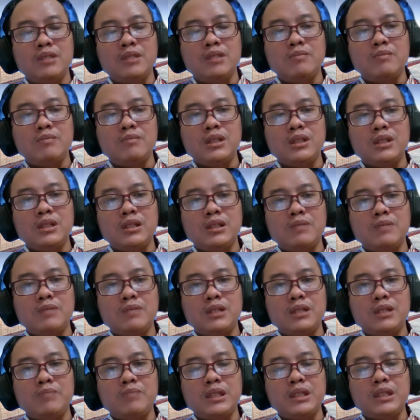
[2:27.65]
me,
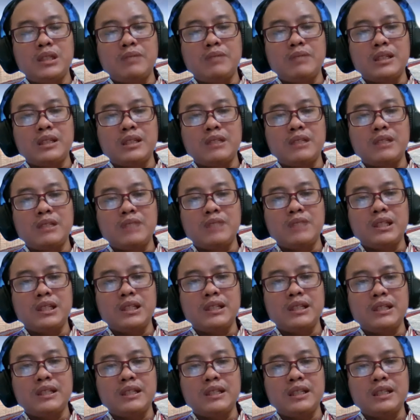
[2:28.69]
apa, mendapatkan
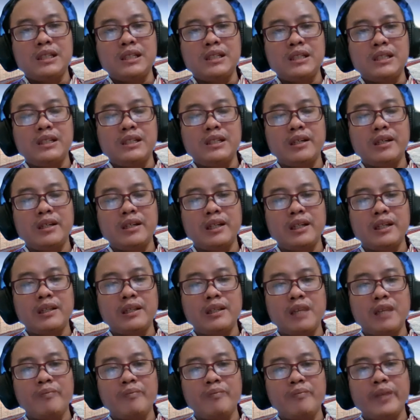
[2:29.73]
fasilitas real
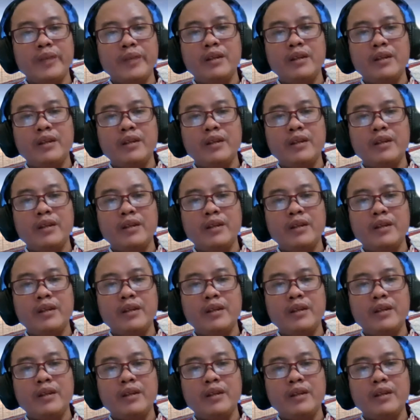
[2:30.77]
time